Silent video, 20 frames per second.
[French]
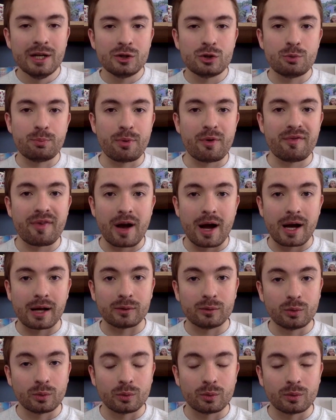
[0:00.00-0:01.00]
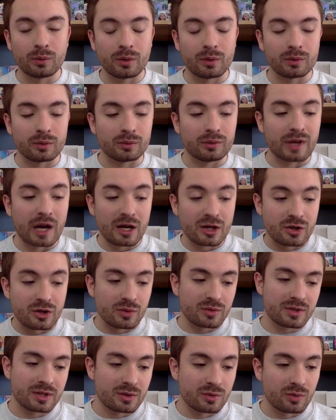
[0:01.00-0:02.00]
Tu peux faire un don euh,
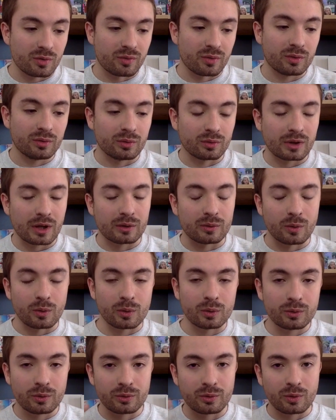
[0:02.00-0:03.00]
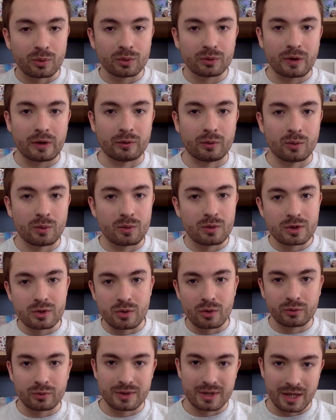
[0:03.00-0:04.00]
d'argent si tu veux, donc 1 euro, 2 euros, 3 euros, et je le
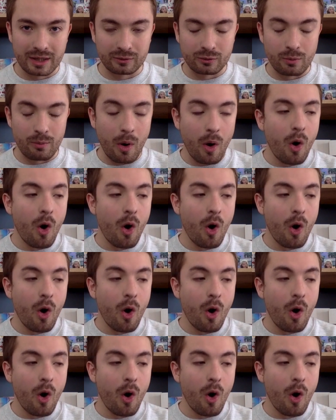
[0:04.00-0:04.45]
reçois directement.